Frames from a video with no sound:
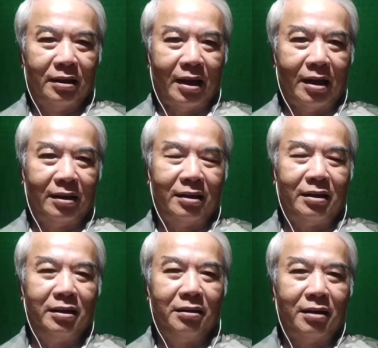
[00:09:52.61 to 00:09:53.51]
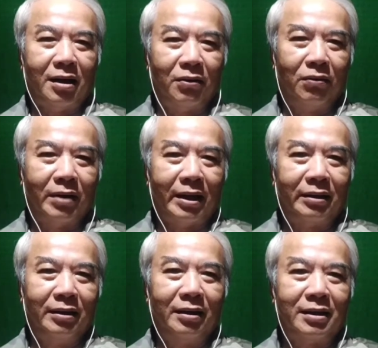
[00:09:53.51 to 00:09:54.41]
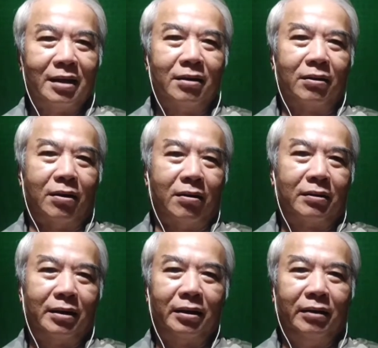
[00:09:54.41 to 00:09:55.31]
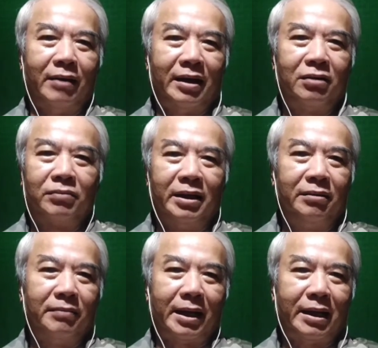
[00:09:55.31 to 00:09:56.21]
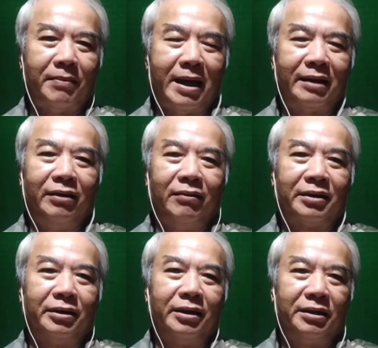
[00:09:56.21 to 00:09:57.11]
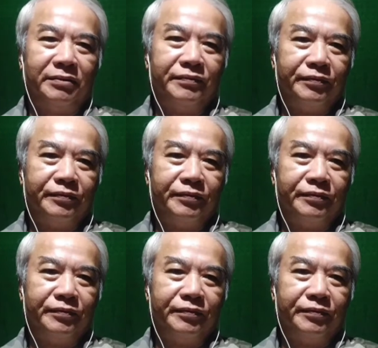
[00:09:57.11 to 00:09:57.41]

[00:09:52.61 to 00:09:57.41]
ăn ờ, dưa hấu ăn những cái chất ngọt ngọt đó, đều ăn chút đỉnh và các bạn đều ăn được hết